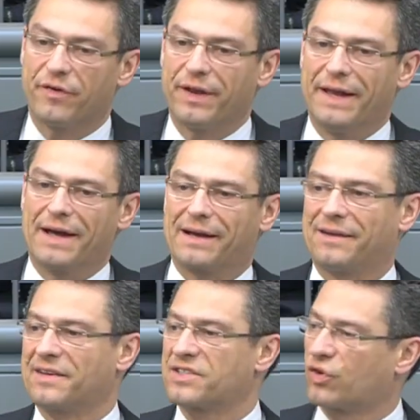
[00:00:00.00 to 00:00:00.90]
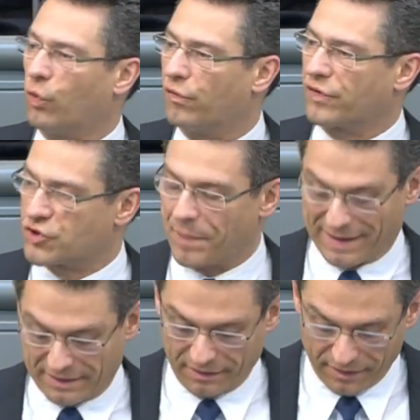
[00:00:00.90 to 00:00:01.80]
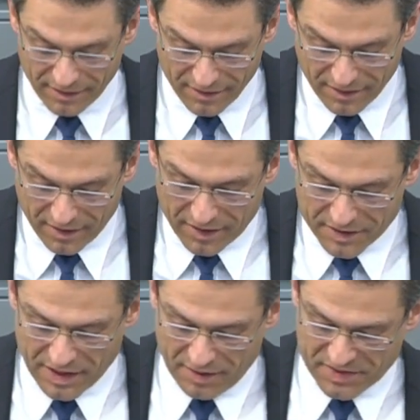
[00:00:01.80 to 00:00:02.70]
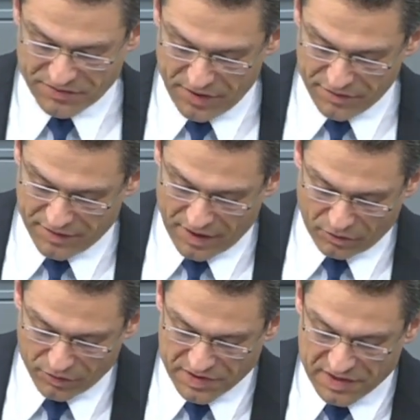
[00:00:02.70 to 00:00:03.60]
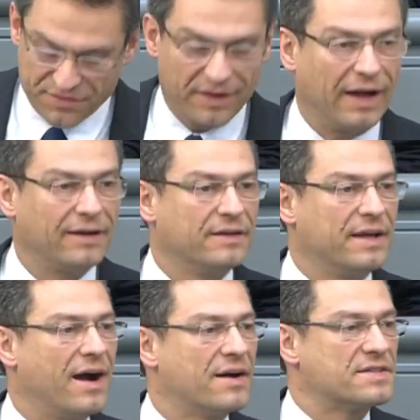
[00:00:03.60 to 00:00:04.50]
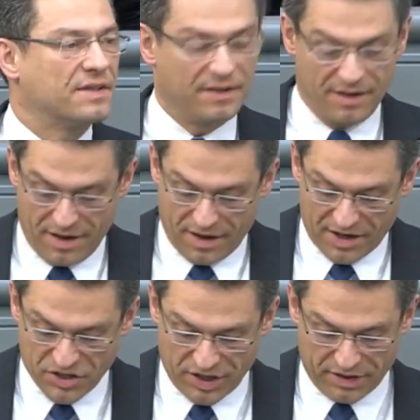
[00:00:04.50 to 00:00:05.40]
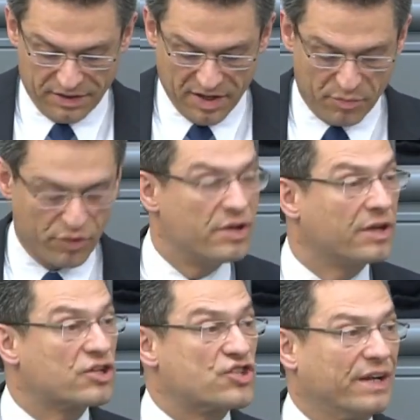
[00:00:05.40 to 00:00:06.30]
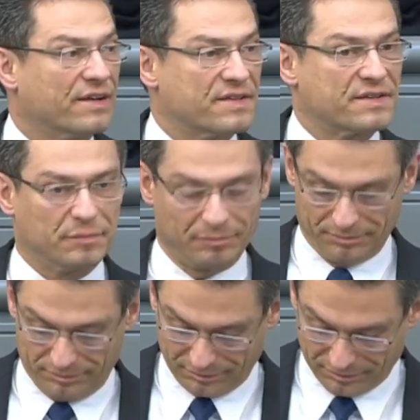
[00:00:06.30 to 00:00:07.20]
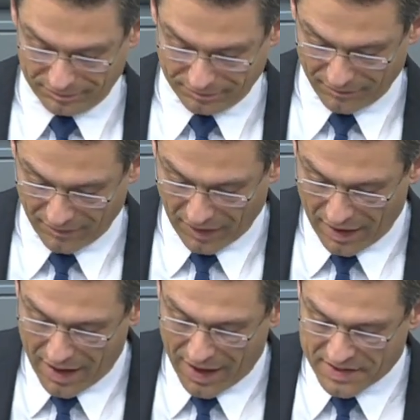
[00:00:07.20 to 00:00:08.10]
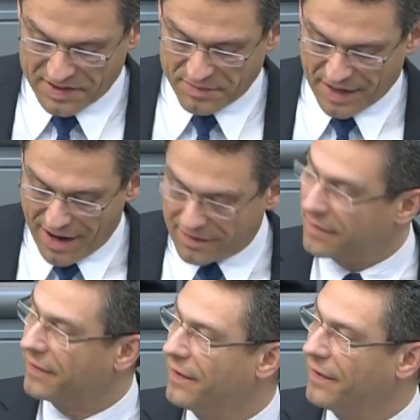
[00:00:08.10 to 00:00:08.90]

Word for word: von einer Katastrophe sprechen, die am 12. August des vergangenen Jahres in Rastatt-Niederbühl geschehen ist. An diesem Tag